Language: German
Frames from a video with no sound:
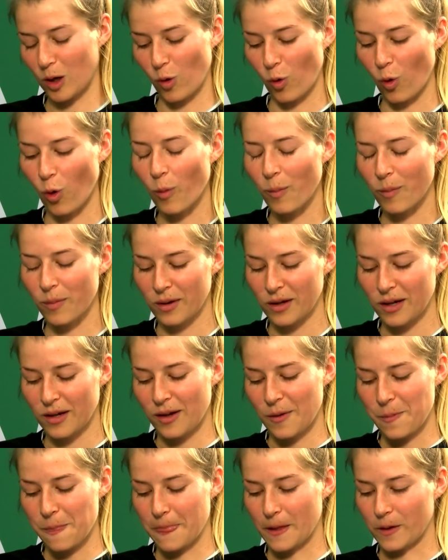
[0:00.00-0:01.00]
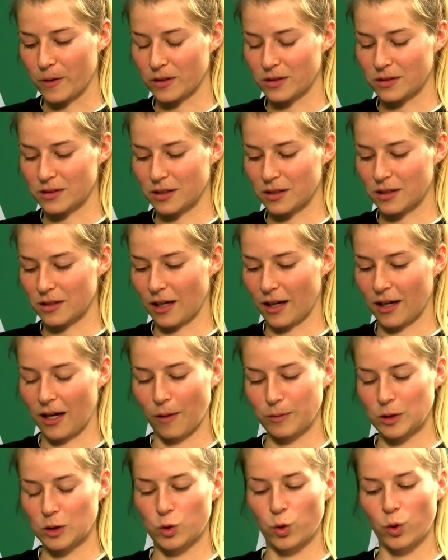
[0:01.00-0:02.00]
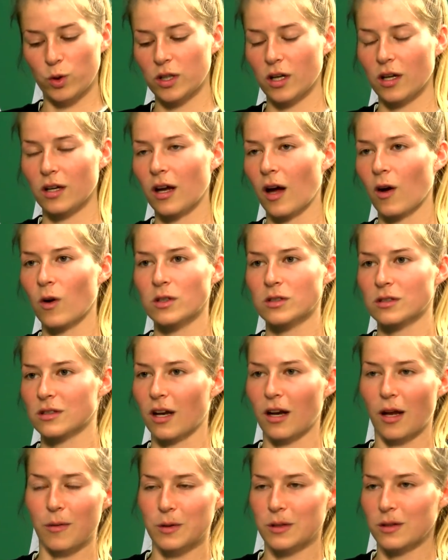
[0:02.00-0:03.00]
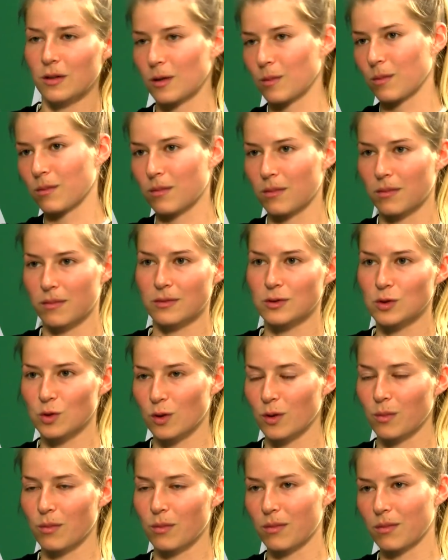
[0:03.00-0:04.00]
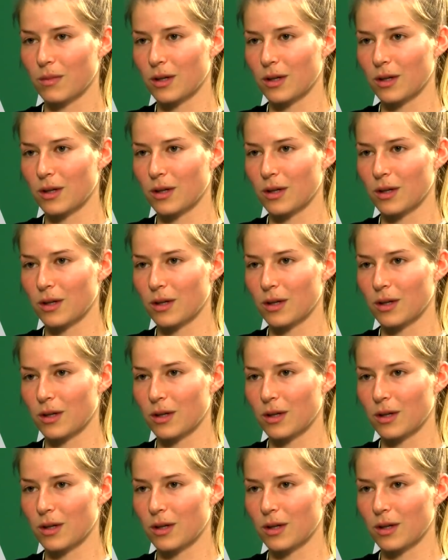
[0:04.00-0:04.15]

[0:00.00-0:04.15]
gehoben und äh, dann kam die Torhüterin raus und dann habe ich eben so im